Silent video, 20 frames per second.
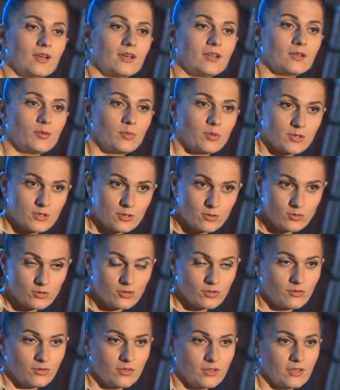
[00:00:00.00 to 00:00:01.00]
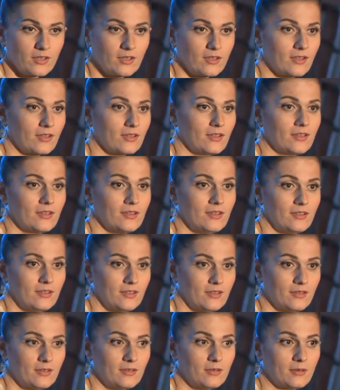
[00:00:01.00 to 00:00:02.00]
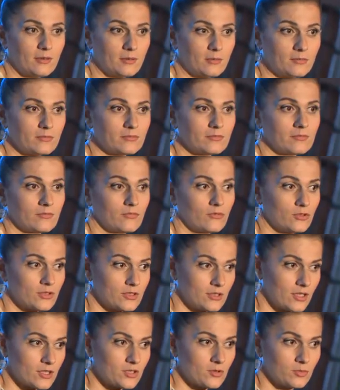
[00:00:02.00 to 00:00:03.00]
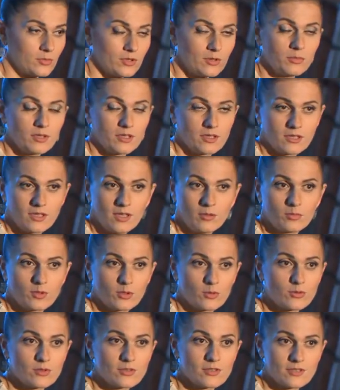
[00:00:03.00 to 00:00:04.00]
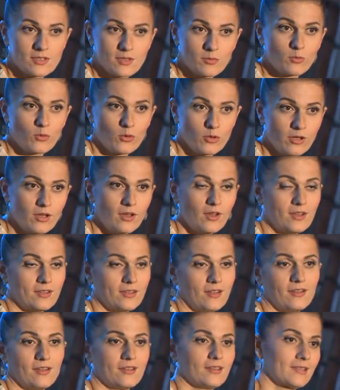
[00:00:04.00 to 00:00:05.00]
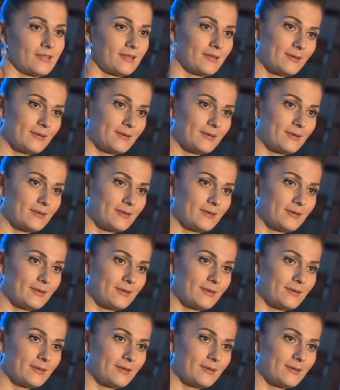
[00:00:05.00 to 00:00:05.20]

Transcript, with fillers: на прослушивание, и вот, скажем, именно тогда обнаружился мой талант.